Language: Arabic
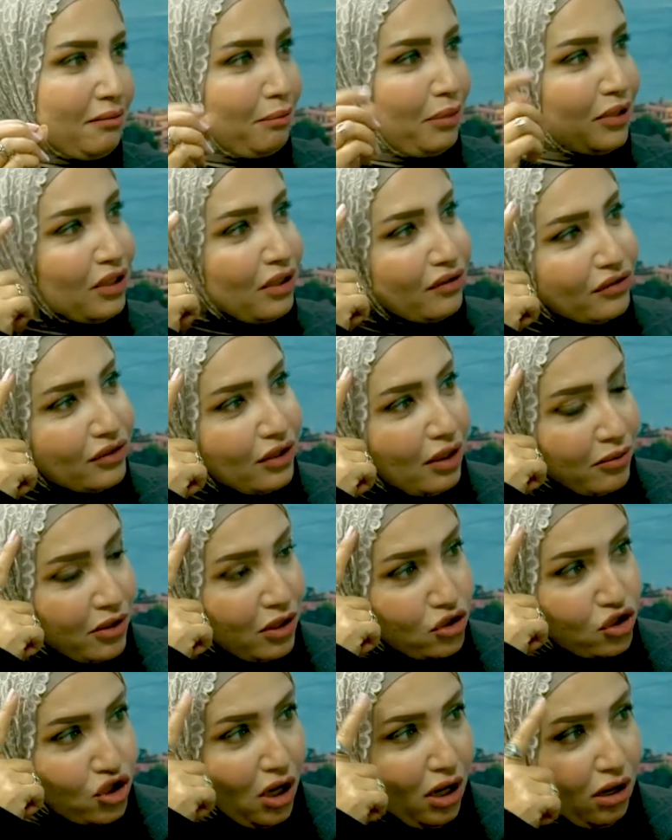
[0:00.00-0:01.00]
بتفضى من
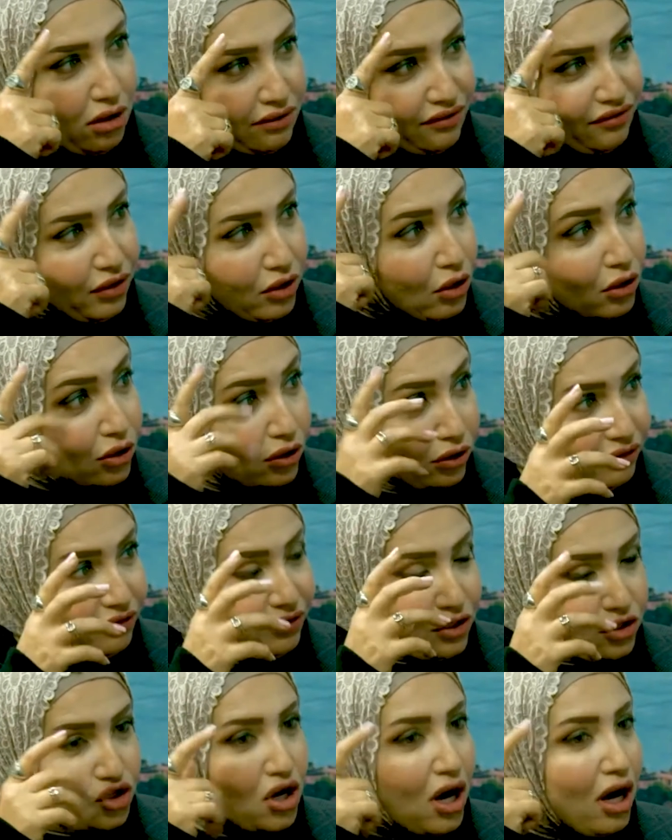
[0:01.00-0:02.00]
الشعر فراغات في
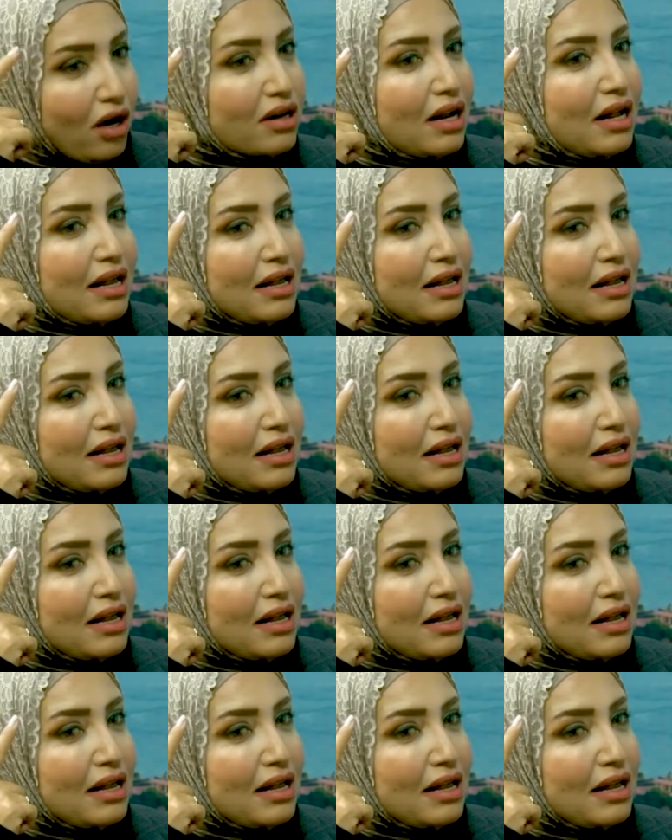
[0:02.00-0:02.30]
الشعر